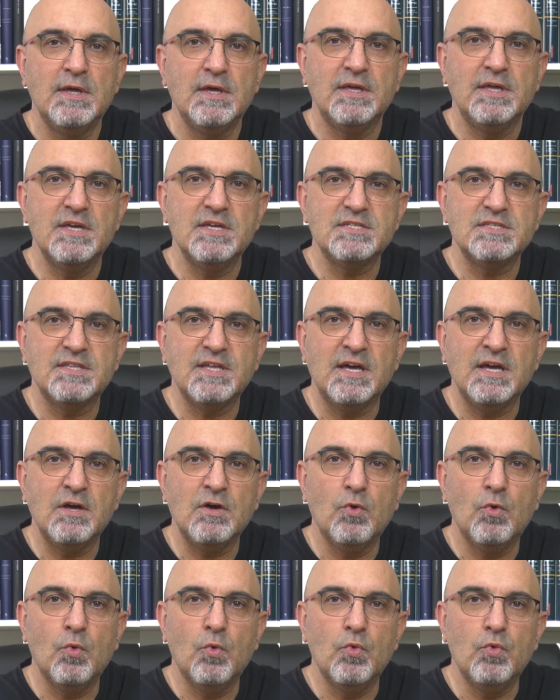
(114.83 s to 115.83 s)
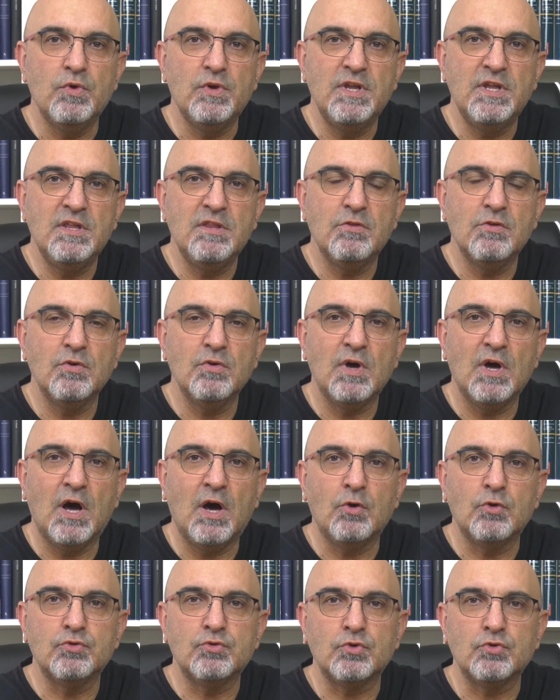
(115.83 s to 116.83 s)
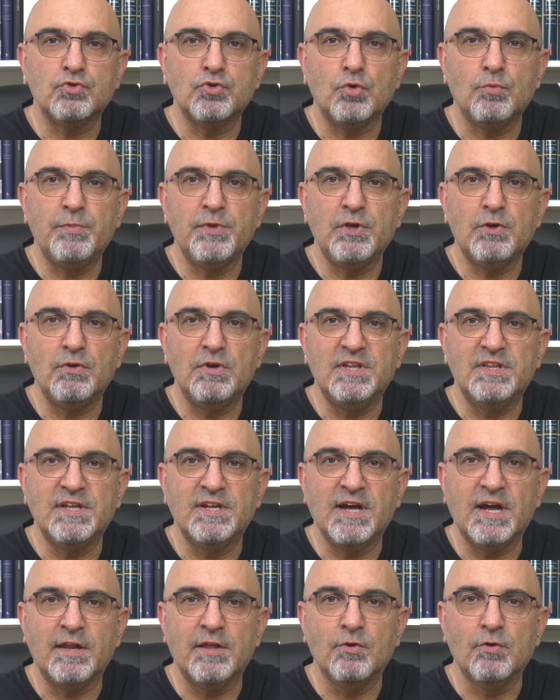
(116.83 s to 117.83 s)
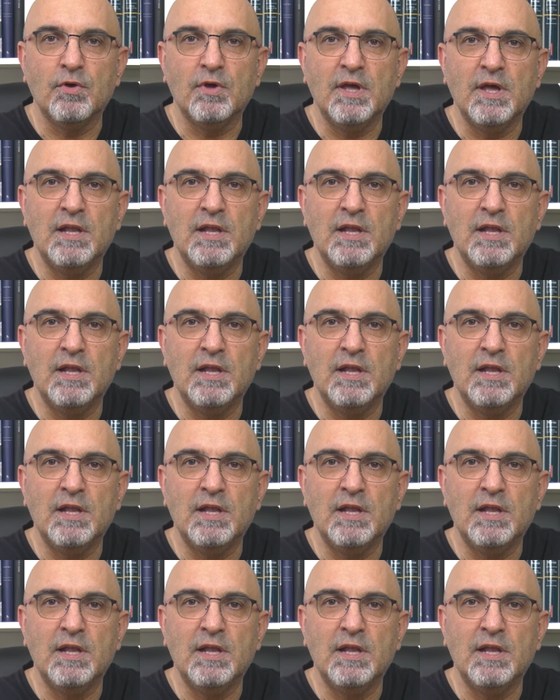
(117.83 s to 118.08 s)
que está unido a otro tópico literario,